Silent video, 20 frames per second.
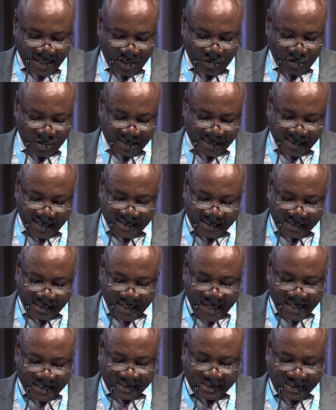de saisir
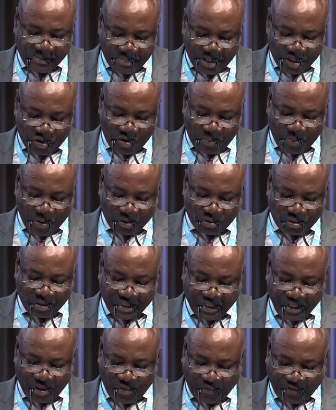les immenses
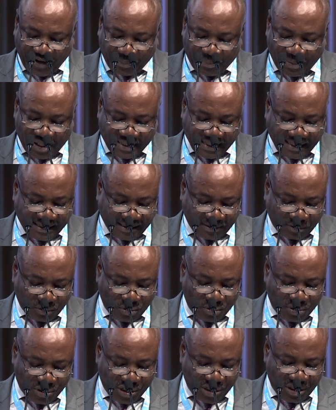opportunités offertes par ces
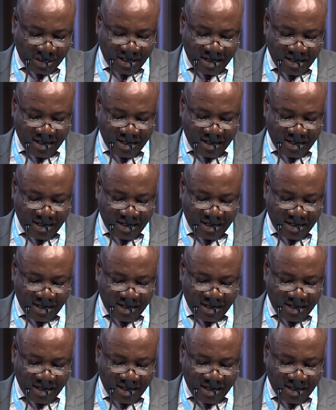technologies,